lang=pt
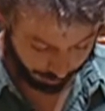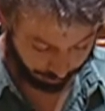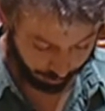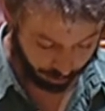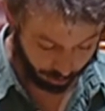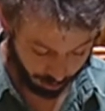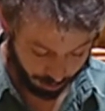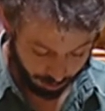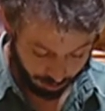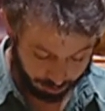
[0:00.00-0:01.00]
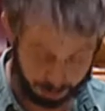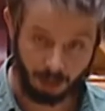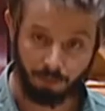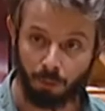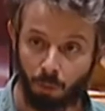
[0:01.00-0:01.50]
Martins
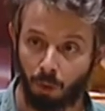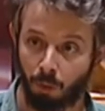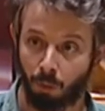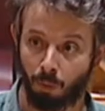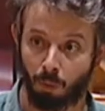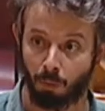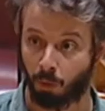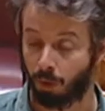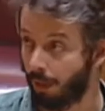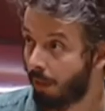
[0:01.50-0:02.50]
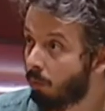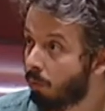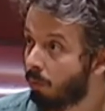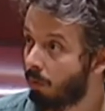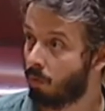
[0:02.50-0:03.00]
serve todo um
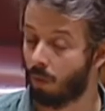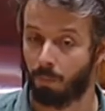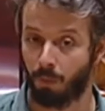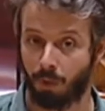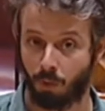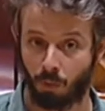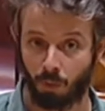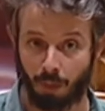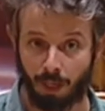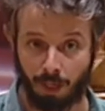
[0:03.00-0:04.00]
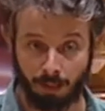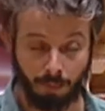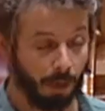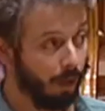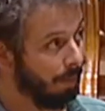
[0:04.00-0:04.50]
distrito, só por isso é
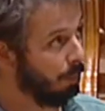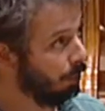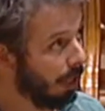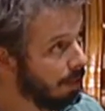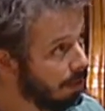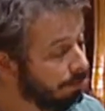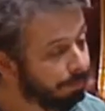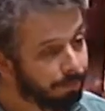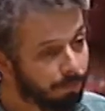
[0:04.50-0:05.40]
da maior importância,